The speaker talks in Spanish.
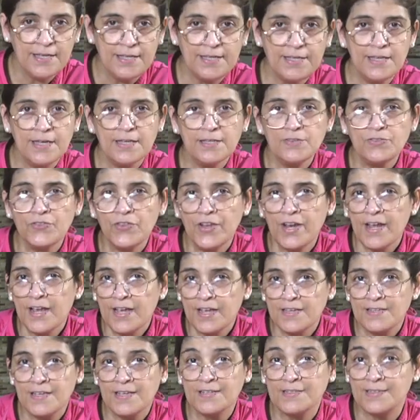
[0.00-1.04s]
y
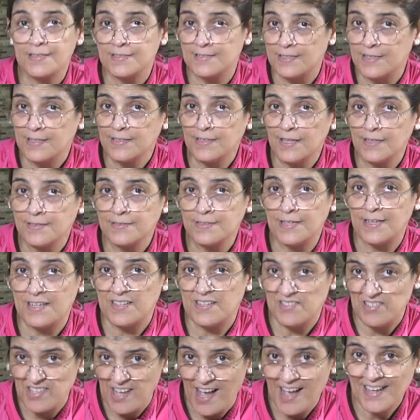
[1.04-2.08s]
entre ellas recetas
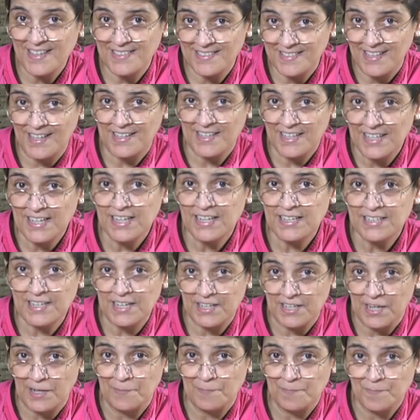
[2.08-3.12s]
que ya están en el
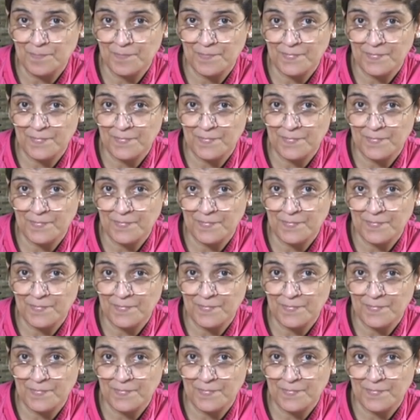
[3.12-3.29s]
canal.